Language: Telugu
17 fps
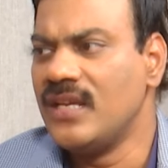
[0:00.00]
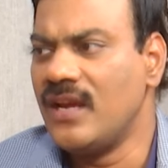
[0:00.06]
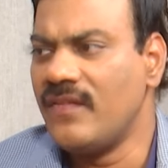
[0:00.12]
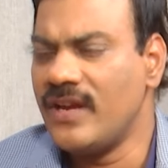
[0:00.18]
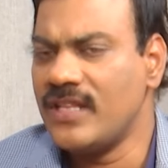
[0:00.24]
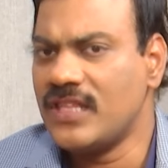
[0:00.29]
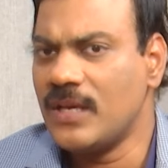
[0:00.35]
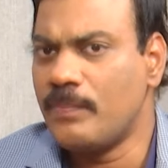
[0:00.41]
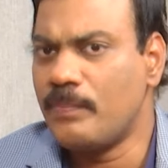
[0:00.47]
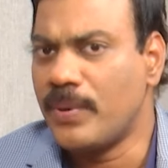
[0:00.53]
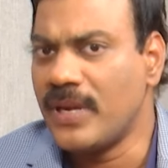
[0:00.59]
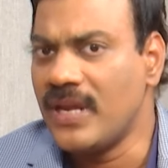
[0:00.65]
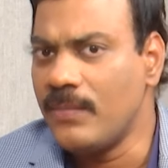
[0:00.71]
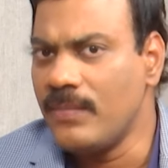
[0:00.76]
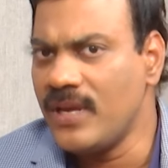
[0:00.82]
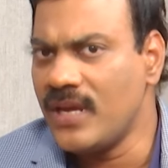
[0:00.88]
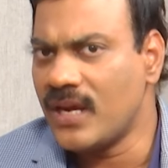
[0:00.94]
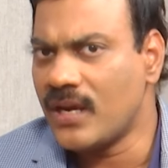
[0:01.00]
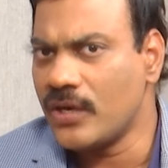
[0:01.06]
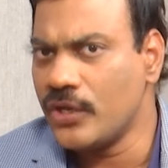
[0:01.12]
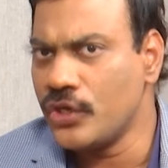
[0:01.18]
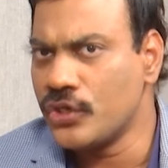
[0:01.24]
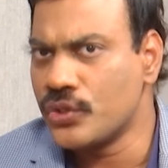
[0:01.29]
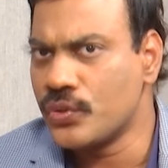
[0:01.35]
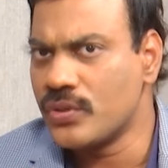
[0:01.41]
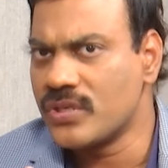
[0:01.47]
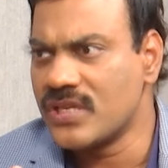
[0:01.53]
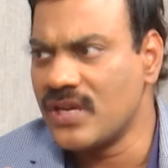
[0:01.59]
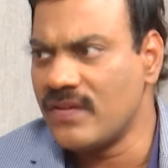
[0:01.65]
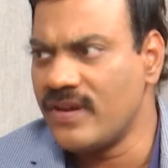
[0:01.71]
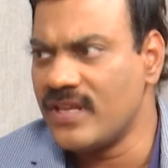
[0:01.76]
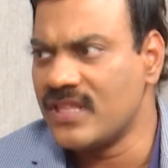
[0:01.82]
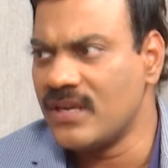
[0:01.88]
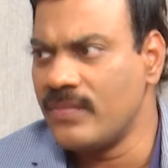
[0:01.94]
ఏవైతే ప్రీమియర్ ఇన్స్టిట్యూట్స్
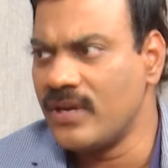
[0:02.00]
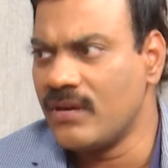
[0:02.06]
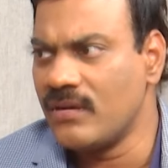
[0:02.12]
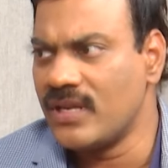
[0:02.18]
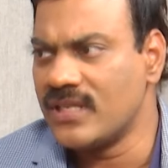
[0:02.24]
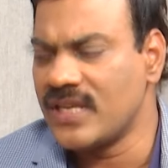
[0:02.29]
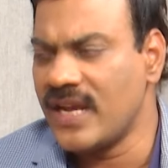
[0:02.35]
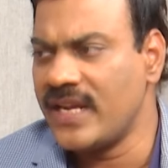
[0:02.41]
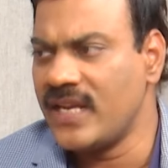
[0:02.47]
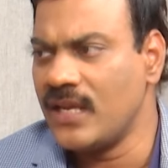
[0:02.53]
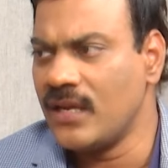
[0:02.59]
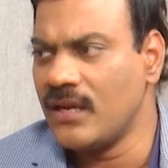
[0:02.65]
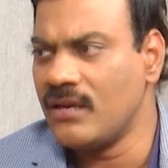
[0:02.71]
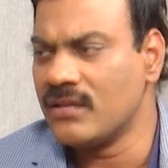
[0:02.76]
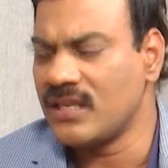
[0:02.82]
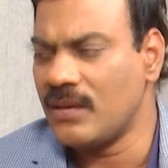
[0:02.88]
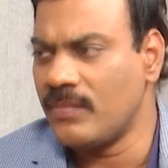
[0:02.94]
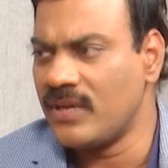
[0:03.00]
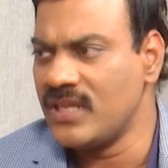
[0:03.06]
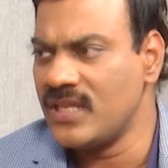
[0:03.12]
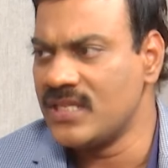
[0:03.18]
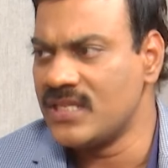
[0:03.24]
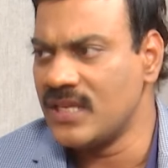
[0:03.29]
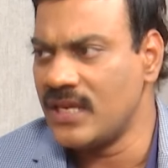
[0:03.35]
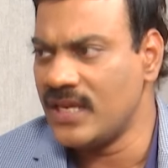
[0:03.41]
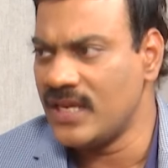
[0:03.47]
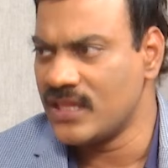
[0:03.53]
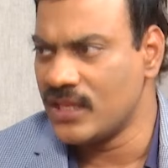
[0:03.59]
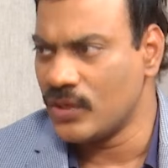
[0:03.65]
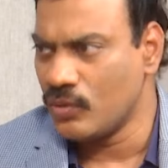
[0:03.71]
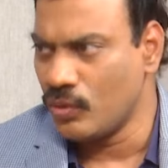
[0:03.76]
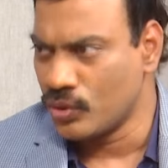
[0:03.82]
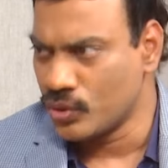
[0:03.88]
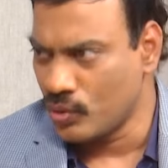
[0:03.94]
ఏవైతే మీకు డిజైనింగ్కి సంబంధించి ఏవైతే
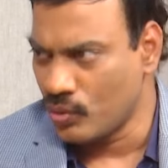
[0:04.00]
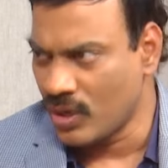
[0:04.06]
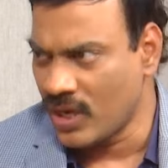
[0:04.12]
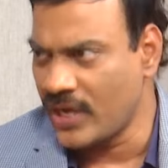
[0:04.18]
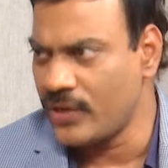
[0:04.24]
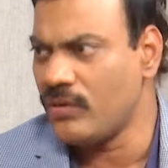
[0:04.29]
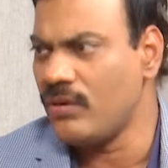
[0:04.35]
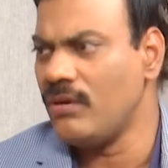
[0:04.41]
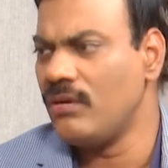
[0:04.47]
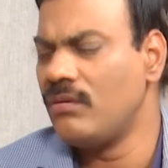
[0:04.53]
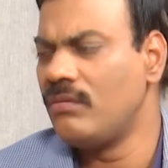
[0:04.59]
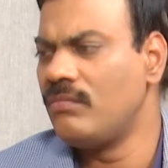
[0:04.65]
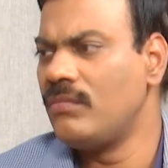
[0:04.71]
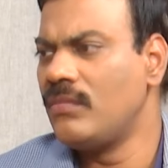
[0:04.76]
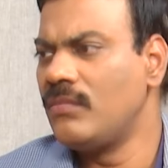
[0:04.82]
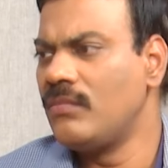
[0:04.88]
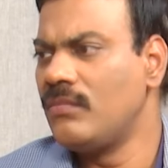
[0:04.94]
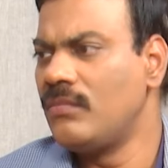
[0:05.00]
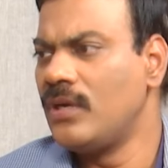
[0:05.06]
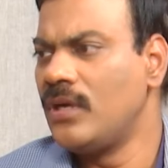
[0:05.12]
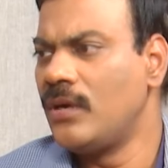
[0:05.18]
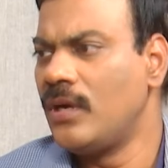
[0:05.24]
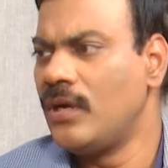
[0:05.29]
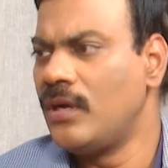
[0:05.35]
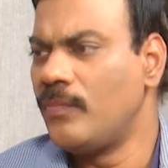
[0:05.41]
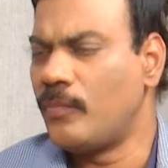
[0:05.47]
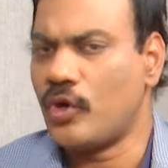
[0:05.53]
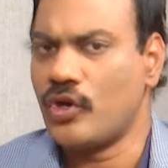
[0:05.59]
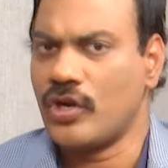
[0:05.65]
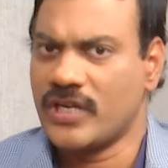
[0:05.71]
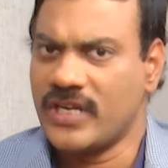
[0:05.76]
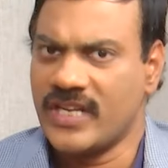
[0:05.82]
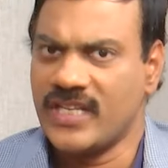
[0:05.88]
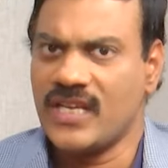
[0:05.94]
కోర్సులు ఉన్నాయో
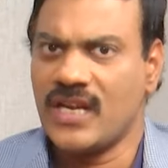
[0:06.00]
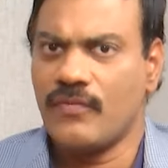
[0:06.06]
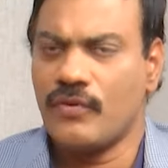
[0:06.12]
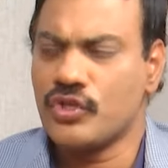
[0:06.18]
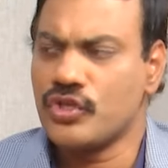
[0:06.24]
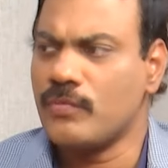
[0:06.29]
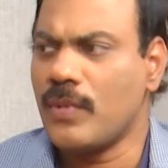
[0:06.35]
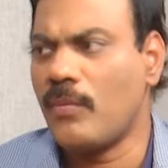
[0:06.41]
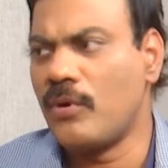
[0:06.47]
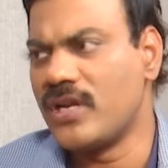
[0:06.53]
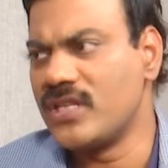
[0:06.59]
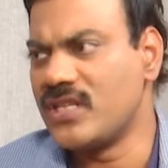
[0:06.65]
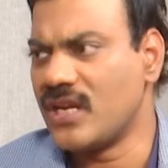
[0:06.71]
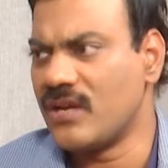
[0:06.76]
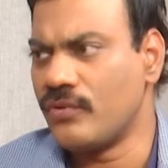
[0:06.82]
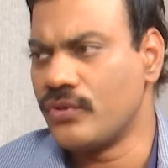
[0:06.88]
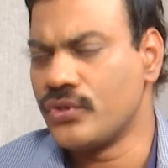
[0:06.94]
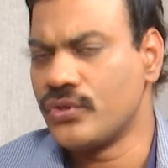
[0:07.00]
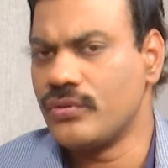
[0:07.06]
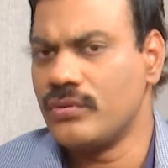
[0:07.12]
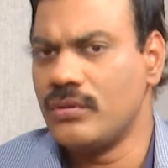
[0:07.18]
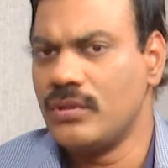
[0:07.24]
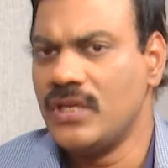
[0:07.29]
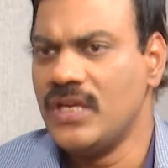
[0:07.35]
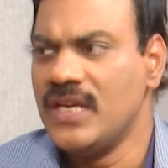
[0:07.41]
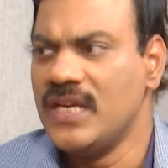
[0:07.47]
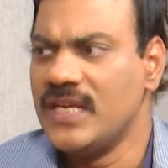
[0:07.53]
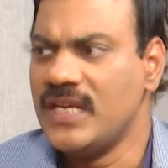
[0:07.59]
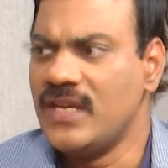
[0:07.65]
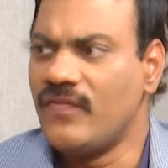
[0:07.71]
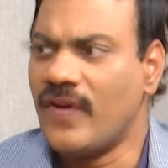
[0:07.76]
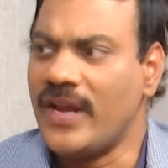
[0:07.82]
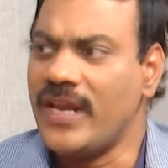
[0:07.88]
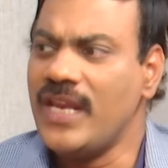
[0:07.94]
ప్రొడక్ట్ డిజైన్ అవ్వచ్చు మామూలు డిజైన్ అవ్వచ్చు
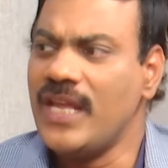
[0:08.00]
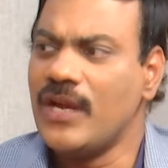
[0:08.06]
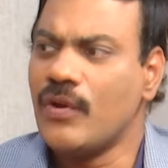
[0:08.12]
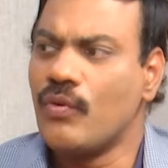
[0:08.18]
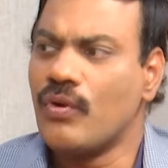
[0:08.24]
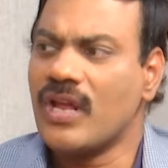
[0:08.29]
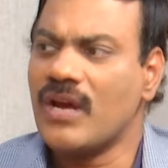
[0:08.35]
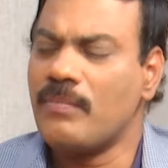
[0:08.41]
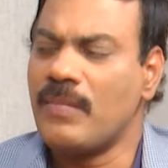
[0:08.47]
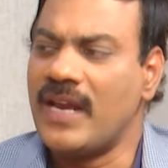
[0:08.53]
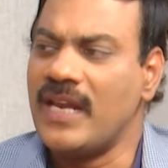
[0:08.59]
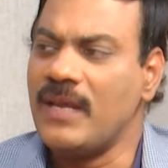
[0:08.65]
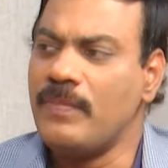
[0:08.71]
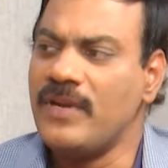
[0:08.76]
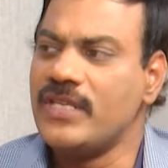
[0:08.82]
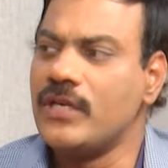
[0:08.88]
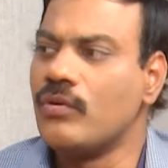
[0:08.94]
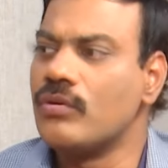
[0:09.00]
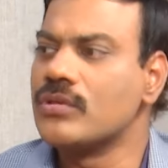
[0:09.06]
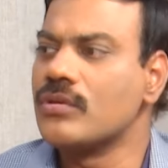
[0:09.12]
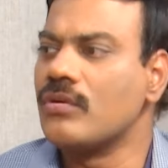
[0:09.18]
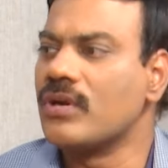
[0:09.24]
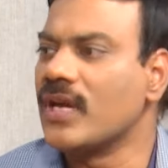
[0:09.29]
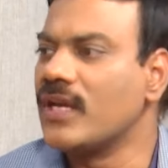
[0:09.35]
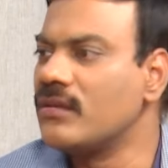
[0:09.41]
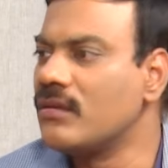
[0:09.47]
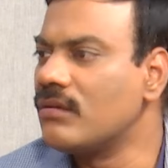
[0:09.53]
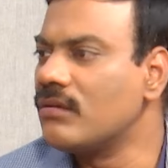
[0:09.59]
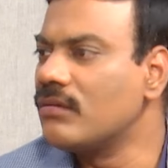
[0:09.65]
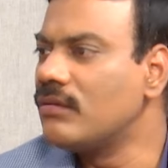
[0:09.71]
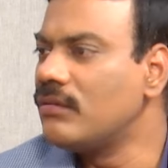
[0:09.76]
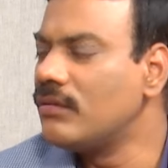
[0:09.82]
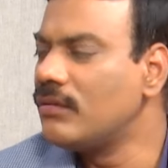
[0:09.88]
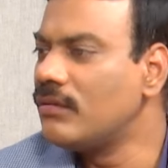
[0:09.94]
ఇవన్నీ కూడా మళ్ళీ పీజీ కోర్సులు ఉంటాయి ఇందులో
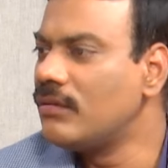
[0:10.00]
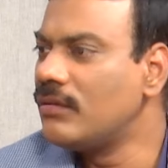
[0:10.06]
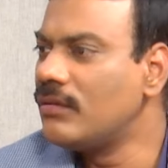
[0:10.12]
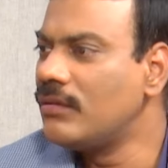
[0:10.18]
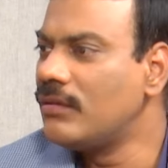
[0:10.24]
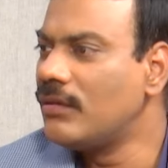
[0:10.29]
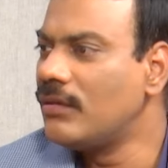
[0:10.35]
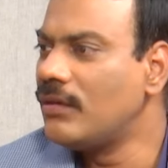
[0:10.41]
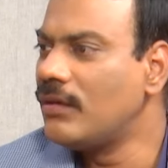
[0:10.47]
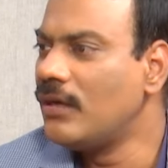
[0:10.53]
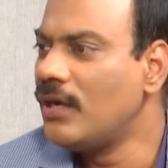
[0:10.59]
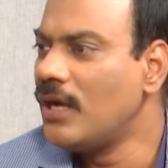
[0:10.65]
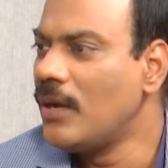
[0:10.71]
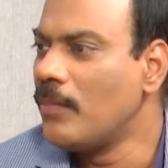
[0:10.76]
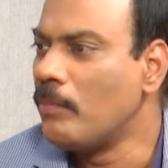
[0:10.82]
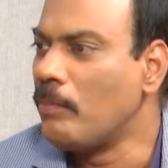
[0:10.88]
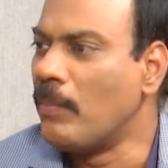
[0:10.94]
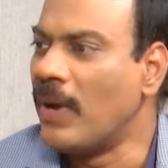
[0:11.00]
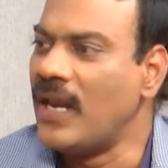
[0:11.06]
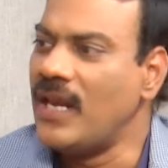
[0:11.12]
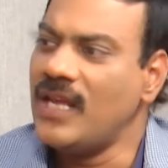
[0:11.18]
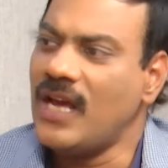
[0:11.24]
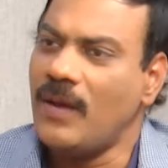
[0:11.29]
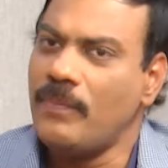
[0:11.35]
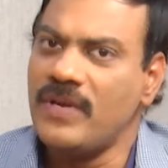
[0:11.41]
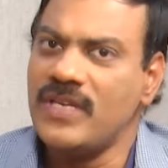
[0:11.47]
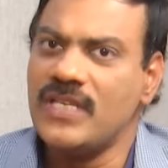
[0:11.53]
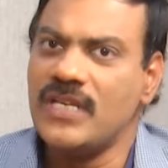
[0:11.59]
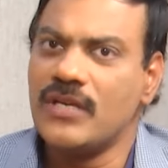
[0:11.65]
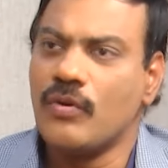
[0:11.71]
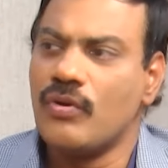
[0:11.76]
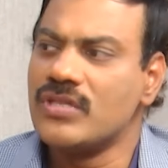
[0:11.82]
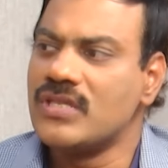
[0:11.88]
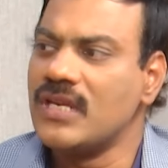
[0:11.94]
మళ్ళీ ఆ పీజీ
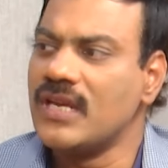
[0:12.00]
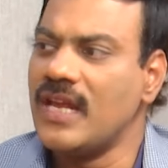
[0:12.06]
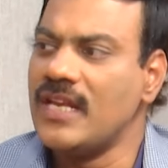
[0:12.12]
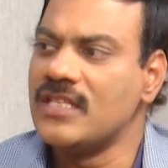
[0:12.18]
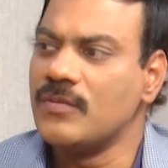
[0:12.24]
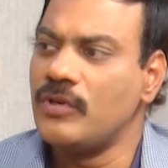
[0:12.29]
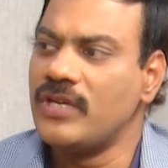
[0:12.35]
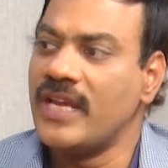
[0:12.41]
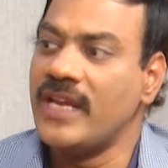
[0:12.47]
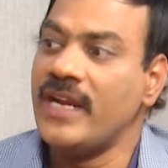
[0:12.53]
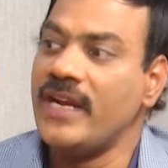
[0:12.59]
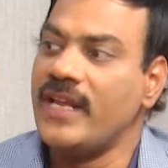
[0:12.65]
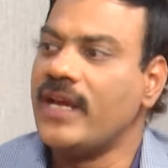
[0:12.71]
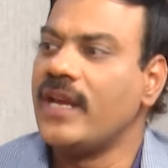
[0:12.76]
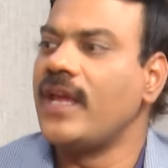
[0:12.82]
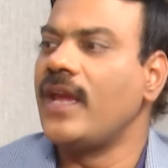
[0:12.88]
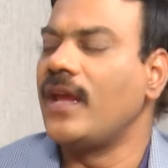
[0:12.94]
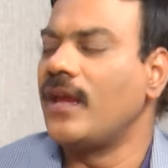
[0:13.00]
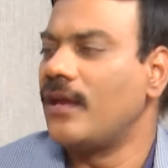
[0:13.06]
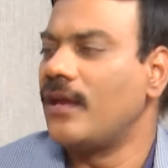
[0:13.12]
కోర్సులకి ఎలిజిబిలిటీ ఎనీ డిగ్రీ